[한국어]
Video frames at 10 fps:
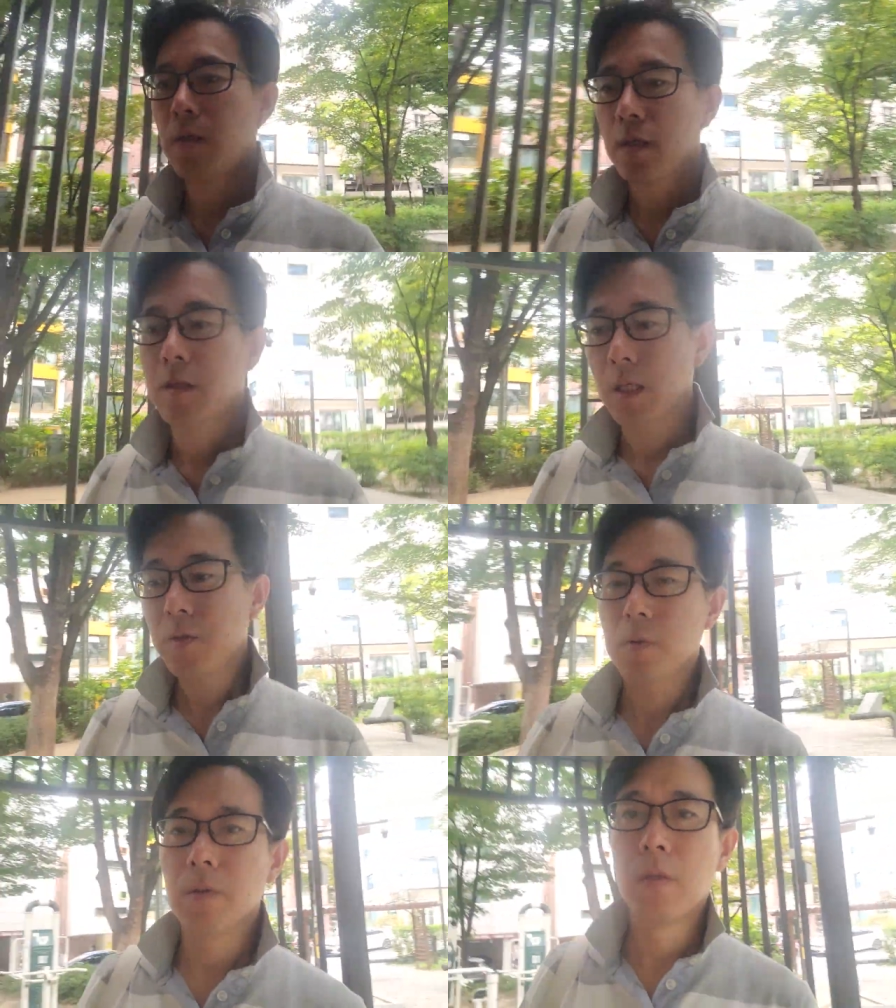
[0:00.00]
그게
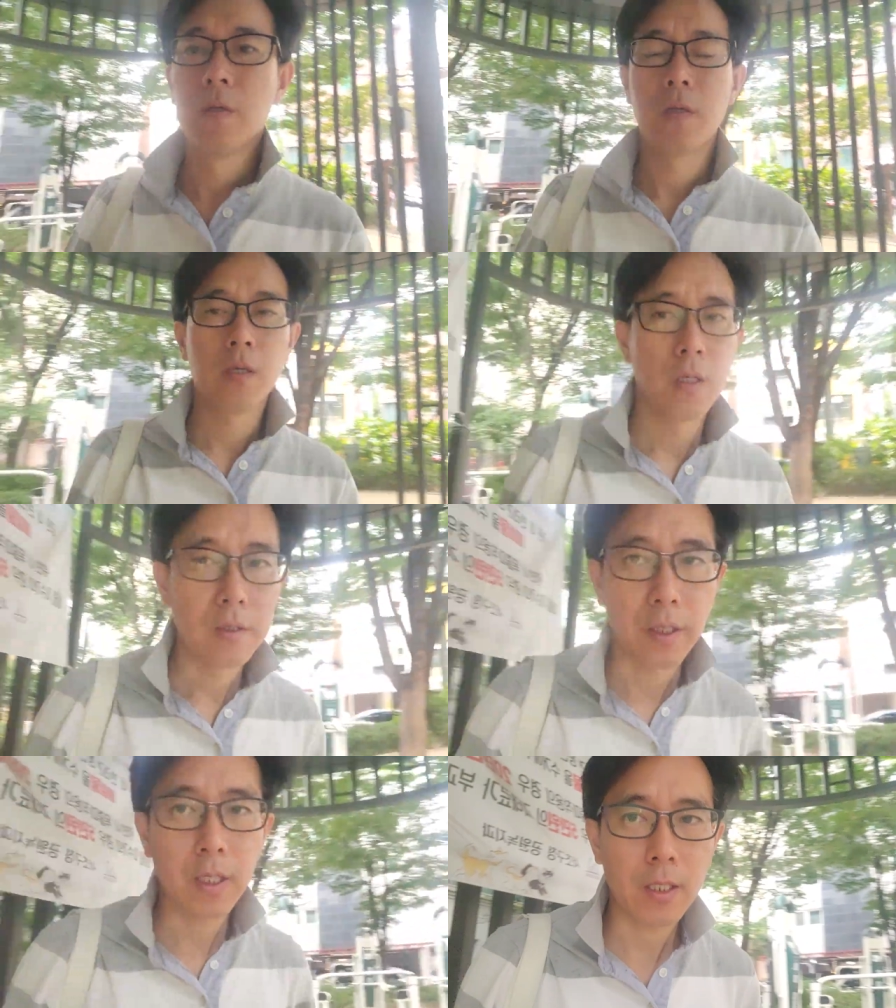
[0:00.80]
또
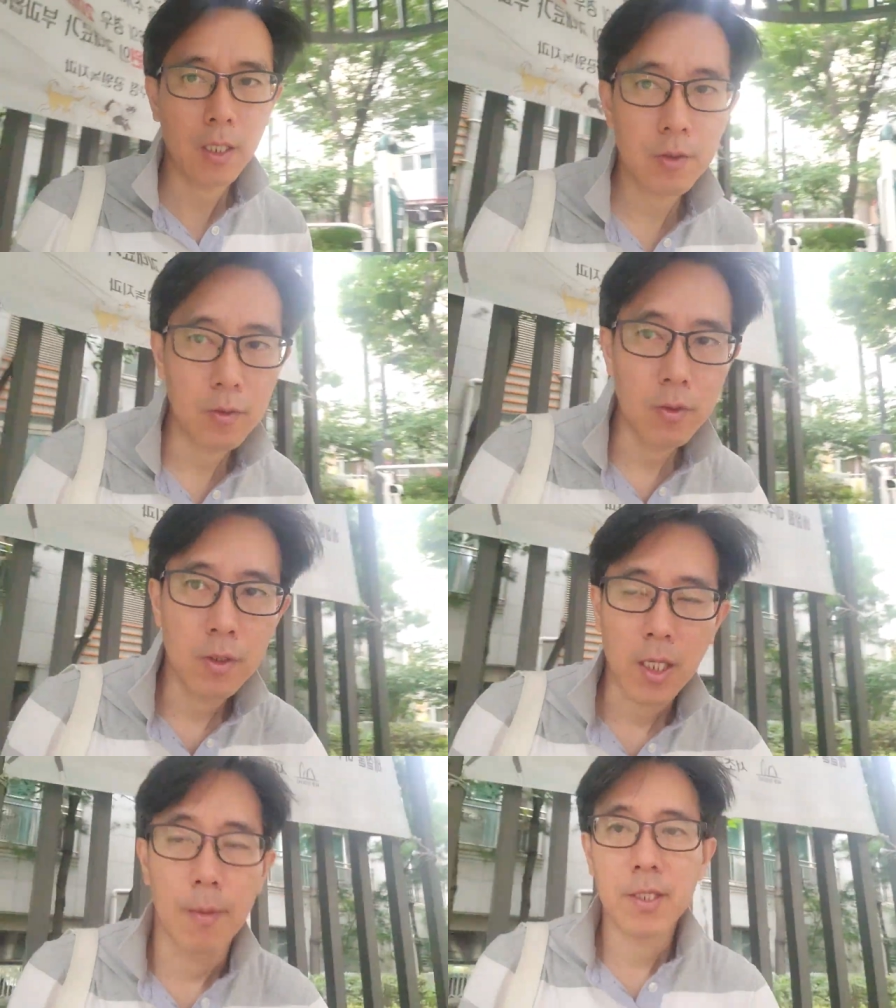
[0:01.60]
나에게는 아주
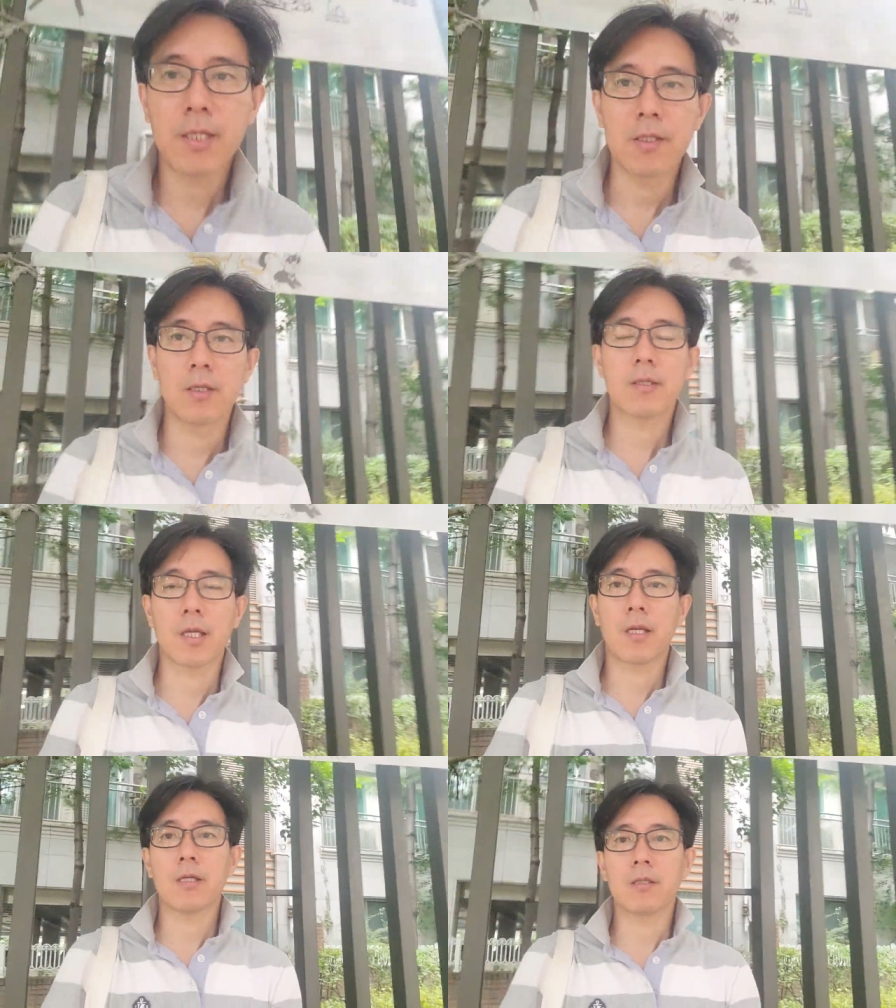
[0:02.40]
감사한
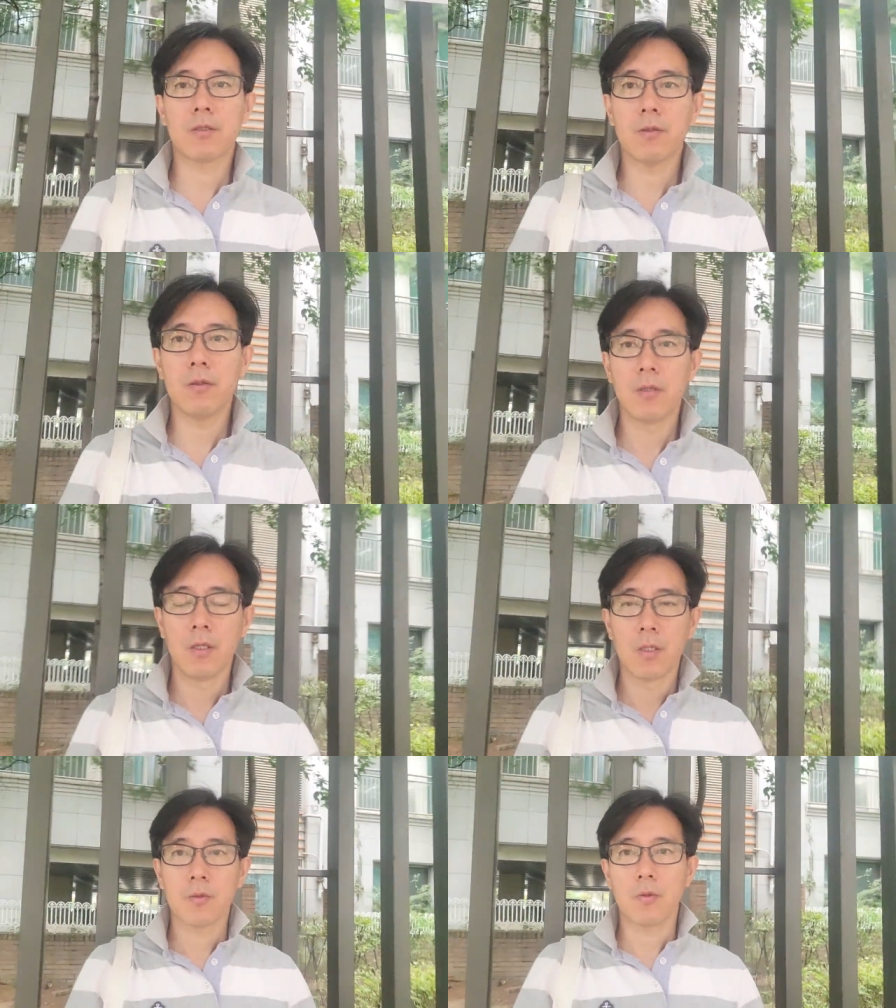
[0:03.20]
일이었다라는 것들도
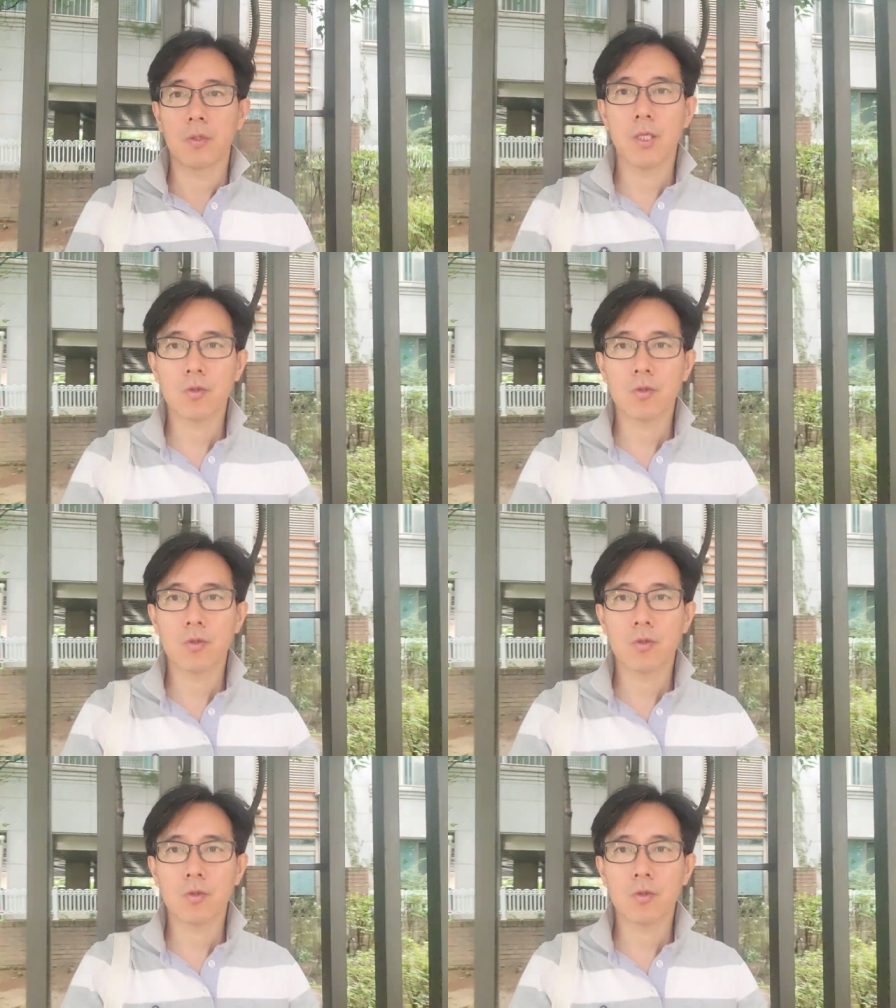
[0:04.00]
또 요새